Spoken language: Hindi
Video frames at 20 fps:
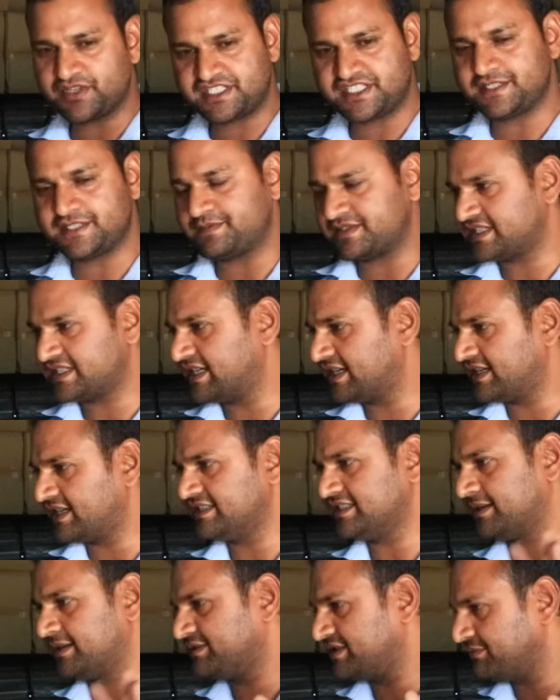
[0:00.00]
25 परसेंट के
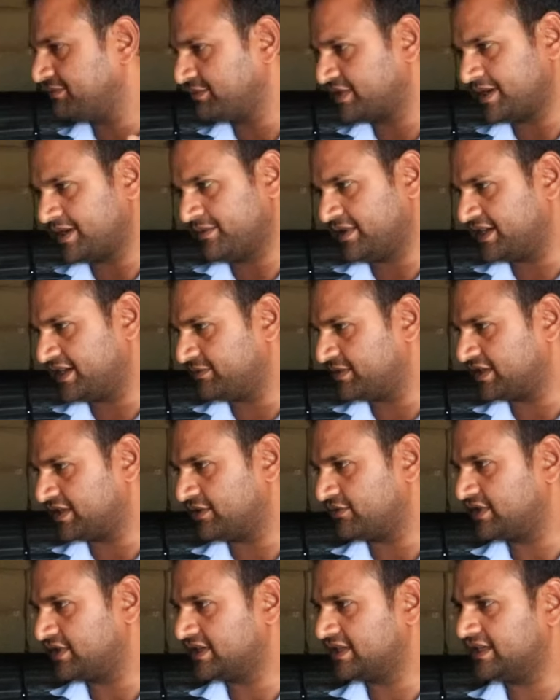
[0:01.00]
हिसाब से हम टेबलेट बंद
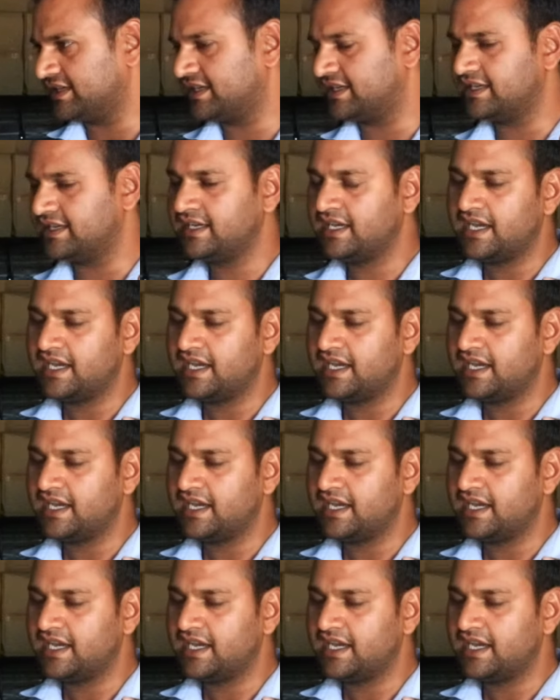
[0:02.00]
करवाते हैं